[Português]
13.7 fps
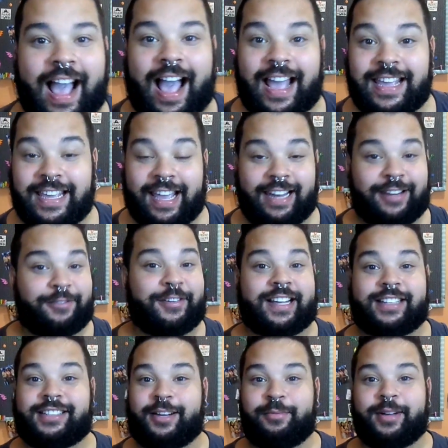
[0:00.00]
Aí ele
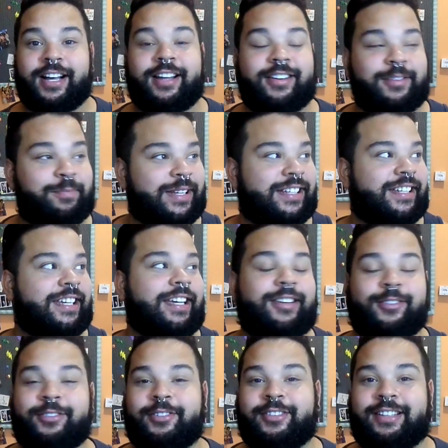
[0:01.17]
fica chamando e
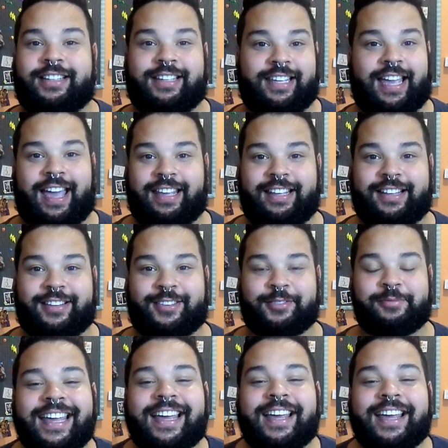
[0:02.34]
pedindo, e é isso.